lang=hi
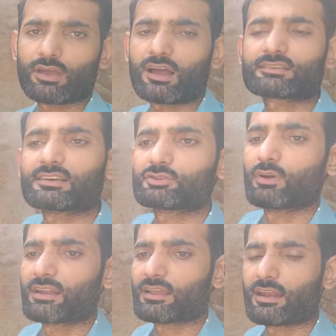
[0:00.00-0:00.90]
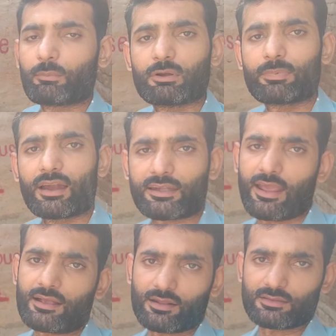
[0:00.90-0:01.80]
क्योंकि अक्सर जो है ना ये रैबिट पे
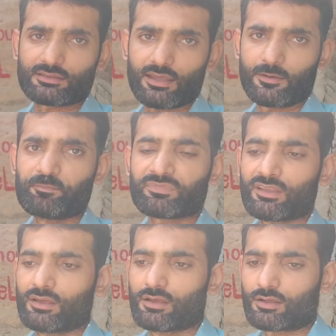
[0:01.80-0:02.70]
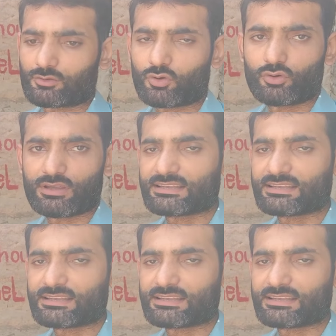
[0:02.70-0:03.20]
अटैक कर देता है तो